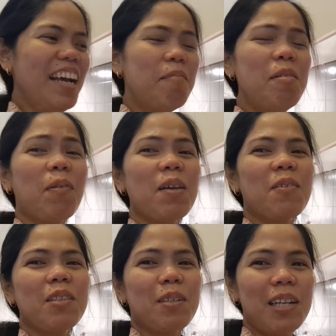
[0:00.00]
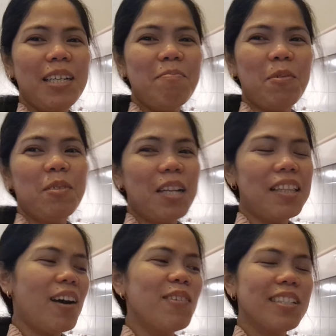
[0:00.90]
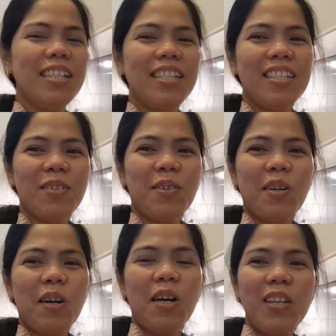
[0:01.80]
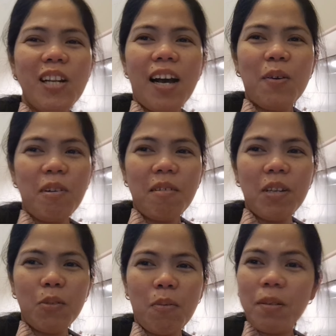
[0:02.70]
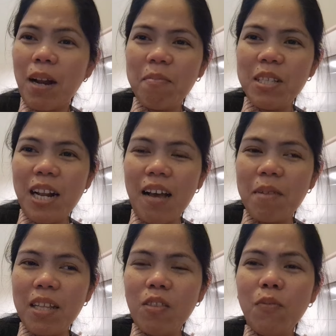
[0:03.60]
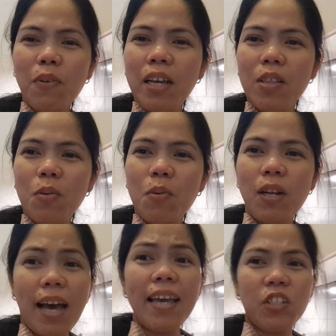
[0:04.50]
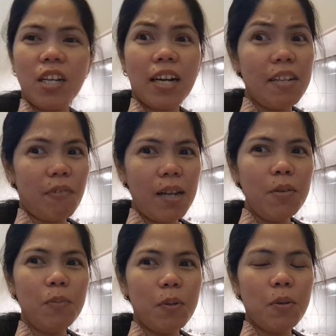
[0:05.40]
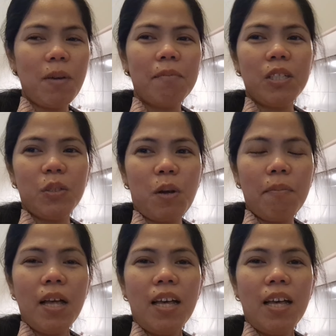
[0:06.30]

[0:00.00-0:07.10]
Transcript: may priority lane pong natawag din. Eh. So, yun lang po mga Beshwap at maraming salamat. Don't forget to like, share, and follow po mga Beshwap.